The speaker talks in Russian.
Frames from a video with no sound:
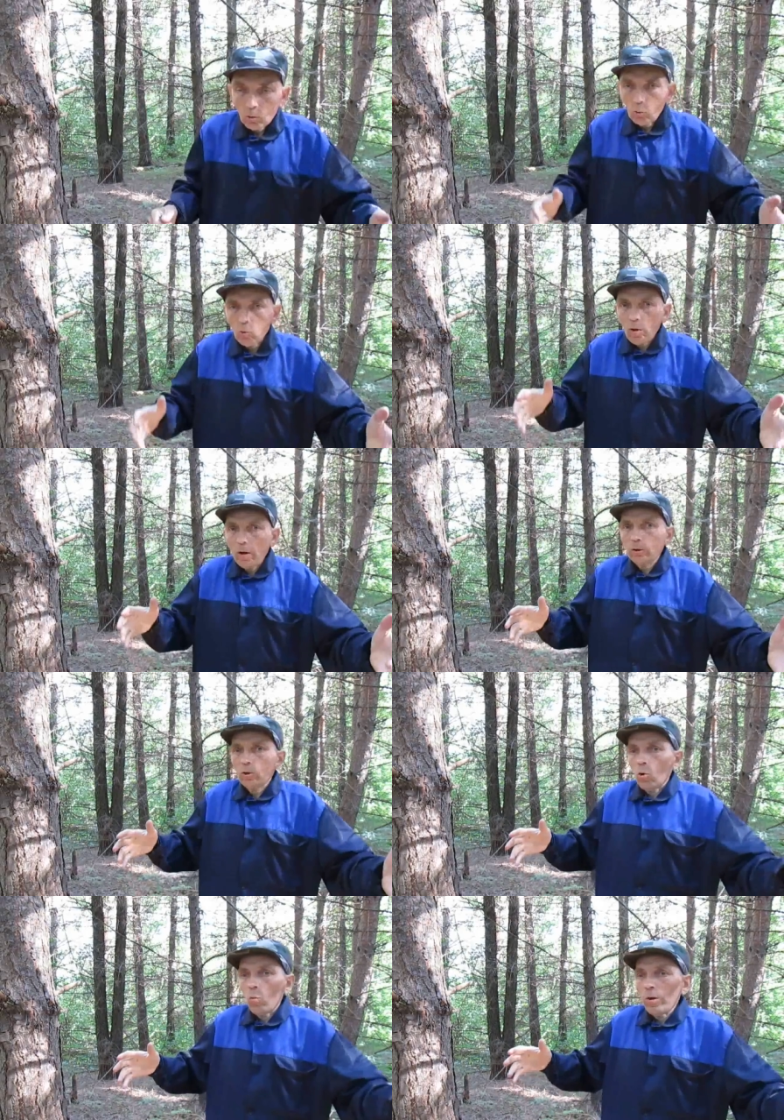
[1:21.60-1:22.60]
Ну как
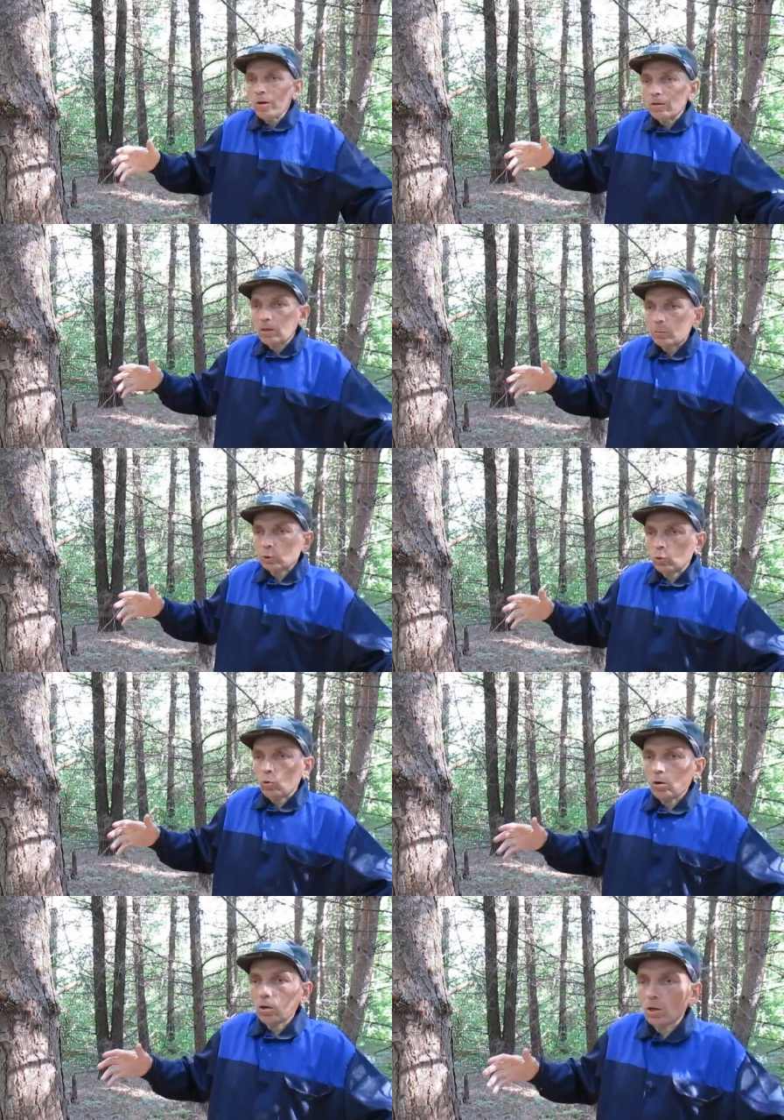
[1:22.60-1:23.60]
же, у меня там
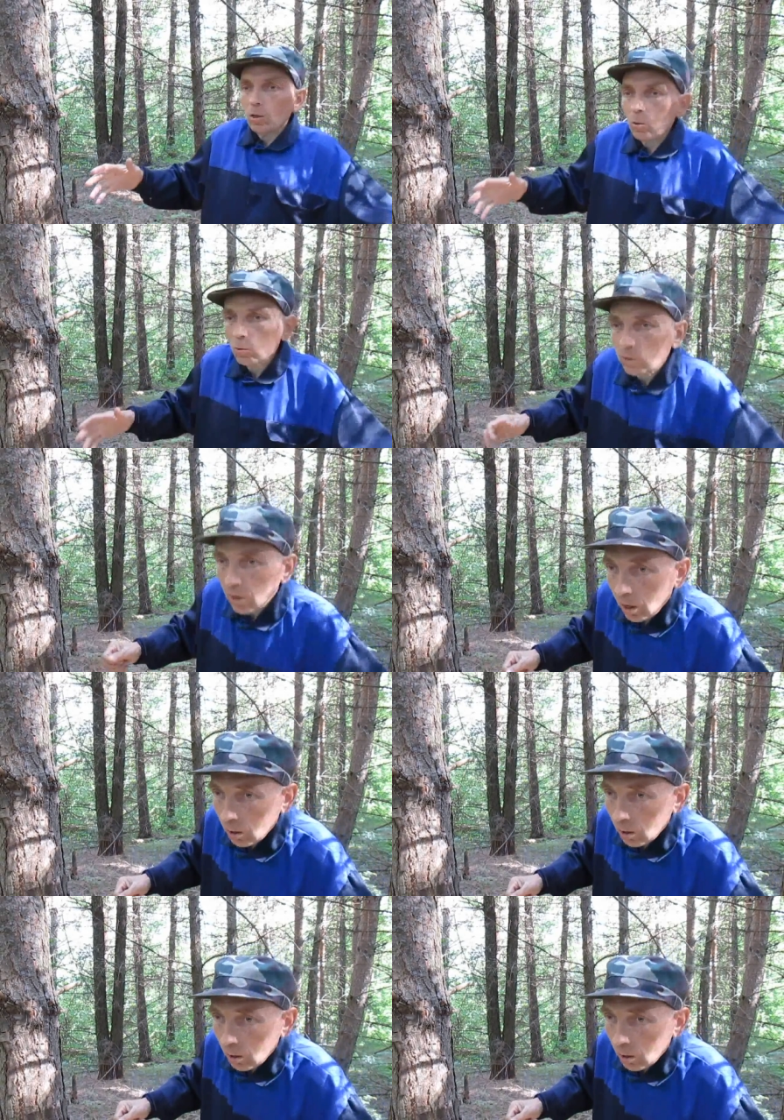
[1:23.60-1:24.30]
сколько друзей.